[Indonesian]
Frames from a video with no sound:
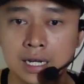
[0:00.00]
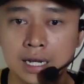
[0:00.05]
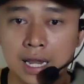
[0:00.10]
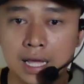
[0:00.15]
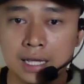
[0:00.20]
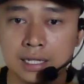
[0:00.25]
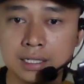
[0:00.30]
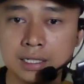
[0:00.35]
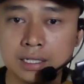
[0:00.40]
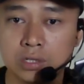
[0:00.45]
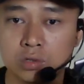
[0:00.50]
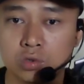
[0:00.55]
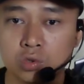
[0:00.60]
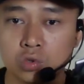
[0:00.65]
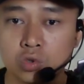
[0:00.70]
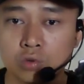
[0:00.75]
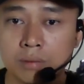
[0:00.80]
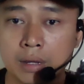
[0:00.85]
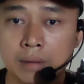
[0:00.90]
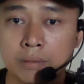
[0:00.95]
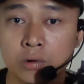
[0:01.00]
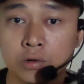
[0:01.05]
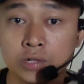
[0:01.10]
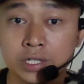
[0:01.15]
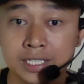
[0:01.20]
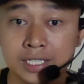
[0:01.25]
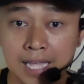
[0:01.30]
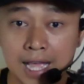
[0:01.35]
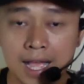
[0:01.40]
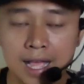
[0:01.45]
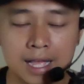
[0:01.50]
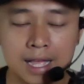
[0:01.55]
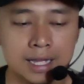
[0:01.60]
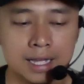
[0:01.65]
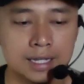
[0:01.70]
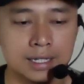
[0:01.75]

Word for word: lagi untuk memorinya